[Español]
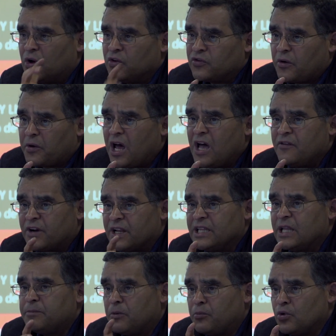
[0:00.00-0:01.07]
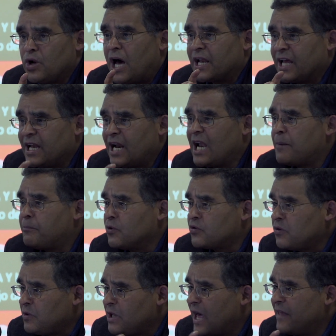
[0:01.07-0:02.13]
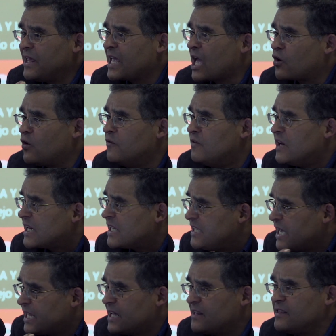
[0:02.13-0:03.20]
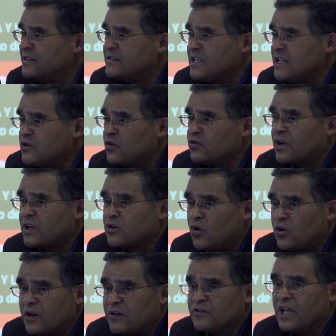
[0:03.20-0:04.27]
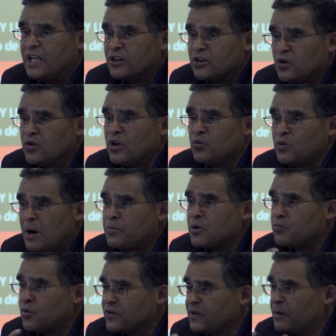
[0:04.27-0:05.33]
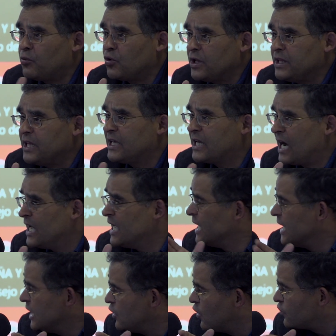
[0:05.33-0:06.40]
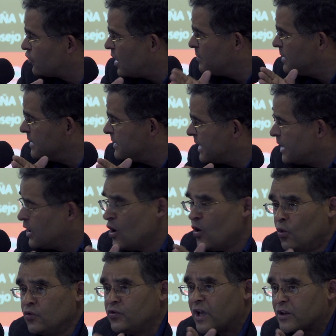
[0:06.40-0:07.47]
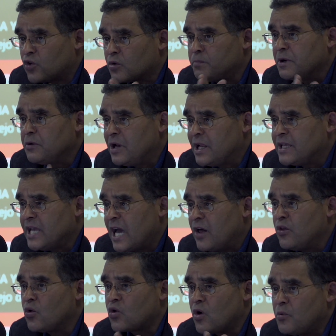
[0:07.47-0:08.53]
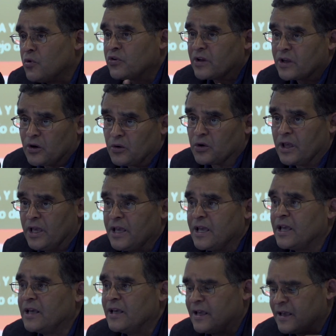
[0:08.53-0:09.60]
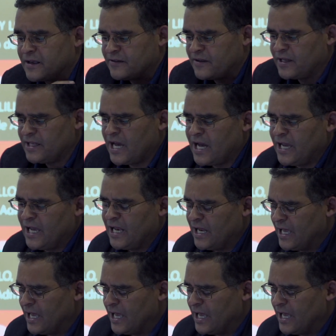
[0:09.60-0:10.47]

Cuando se hablaba de frente popular era la posibilidad de que convergieran distintos sectores dentro de una propuesta política y no solamente un sector privilegiado como eh, eh, que sería